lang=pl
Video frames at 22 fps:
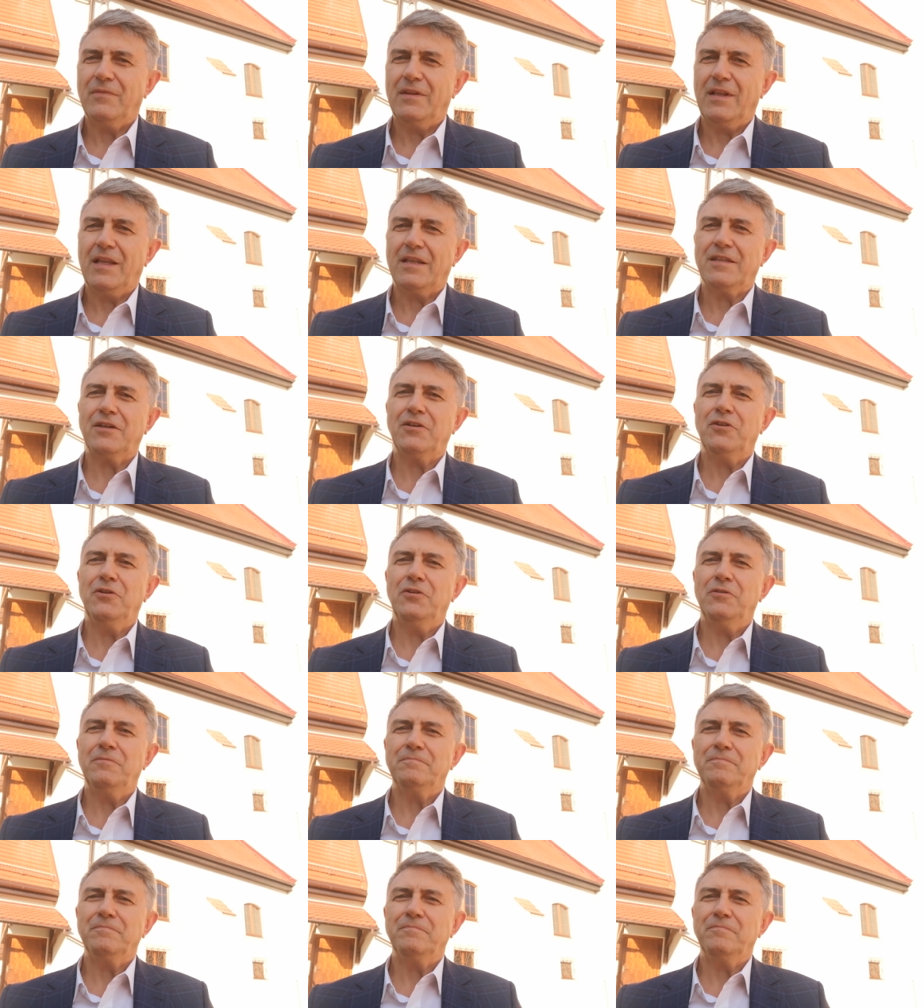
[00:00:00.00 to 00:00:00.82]

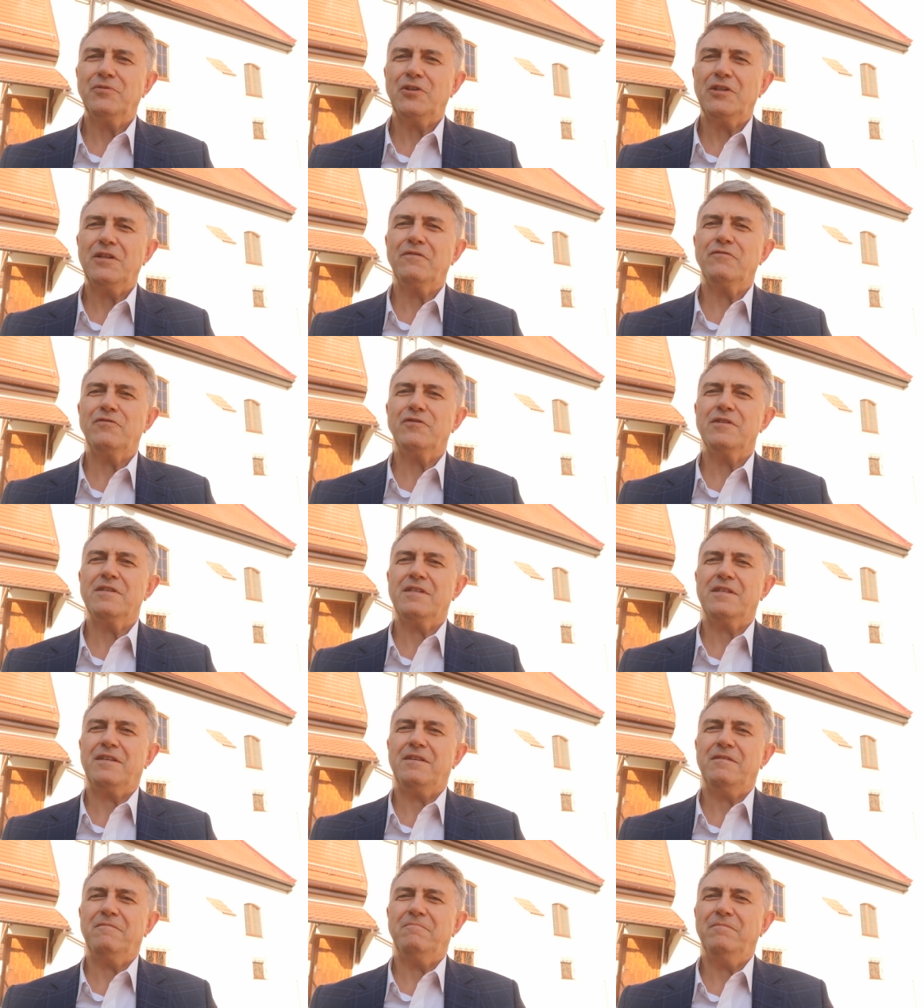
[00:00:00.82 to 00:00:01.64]
Dlatego przede
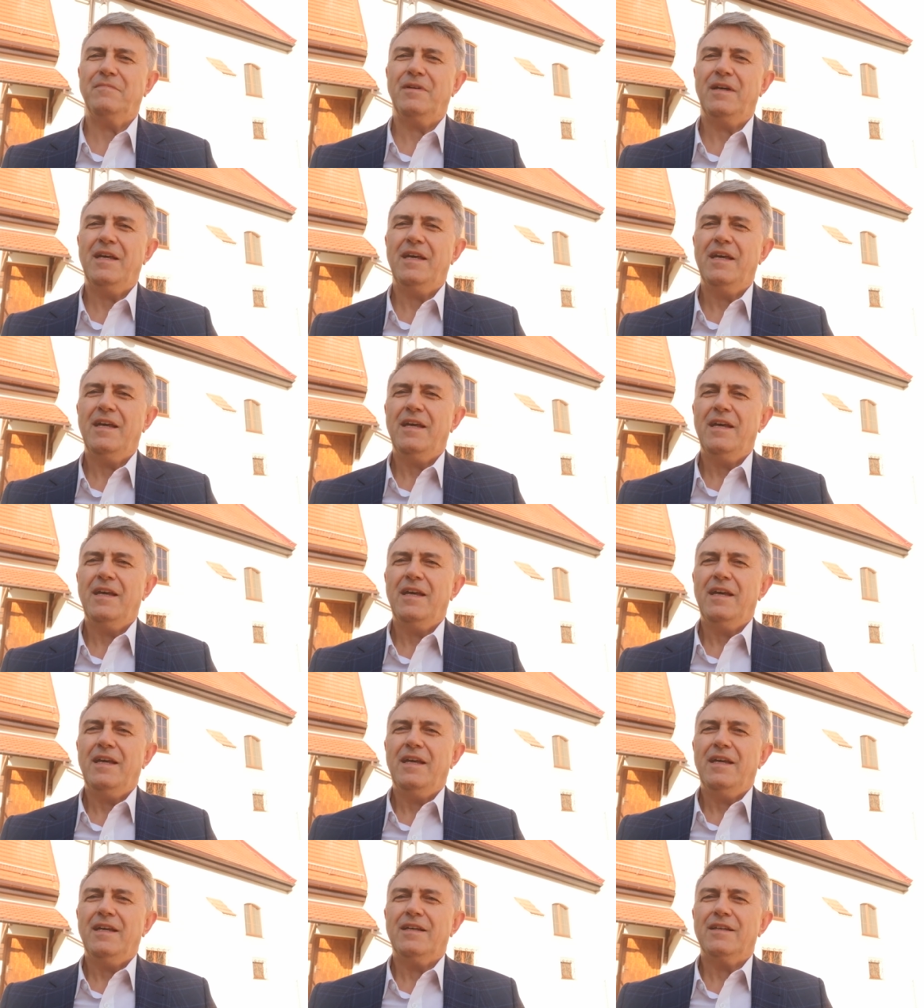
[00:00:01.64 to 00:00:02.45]
wszystkim
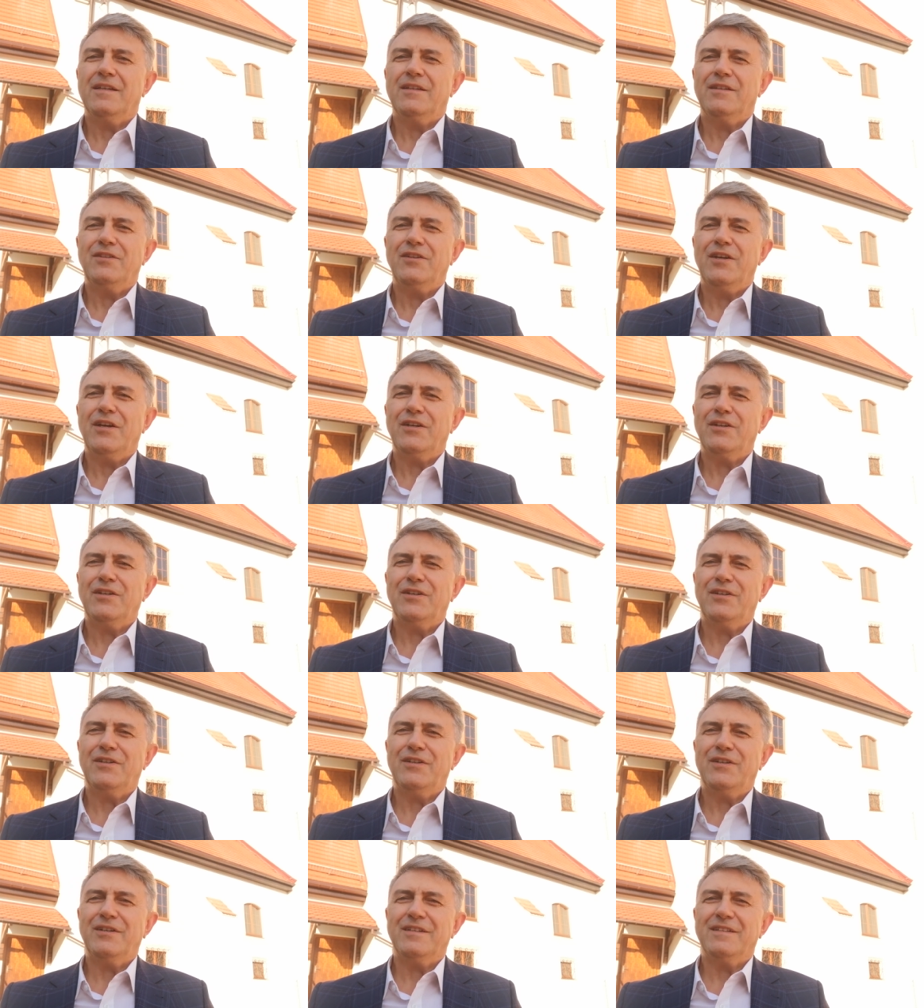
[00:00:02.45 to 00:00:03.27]
e,
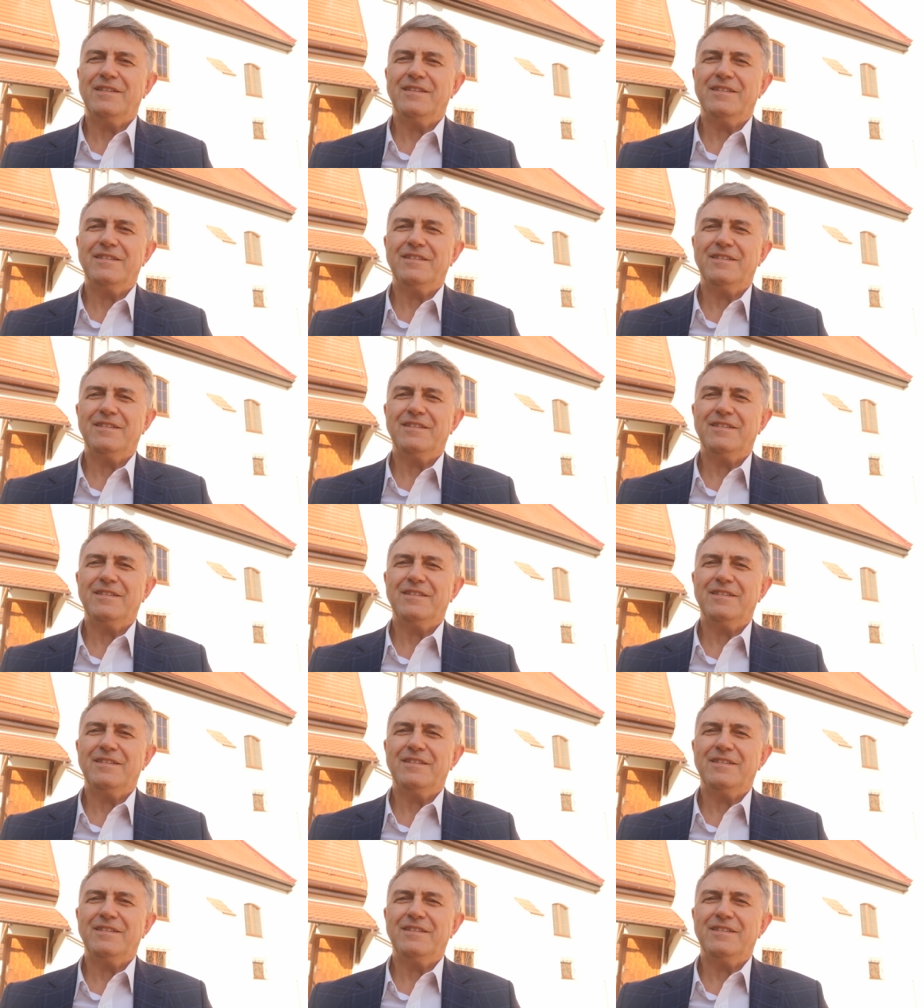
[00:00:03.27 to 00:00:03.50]
niech e,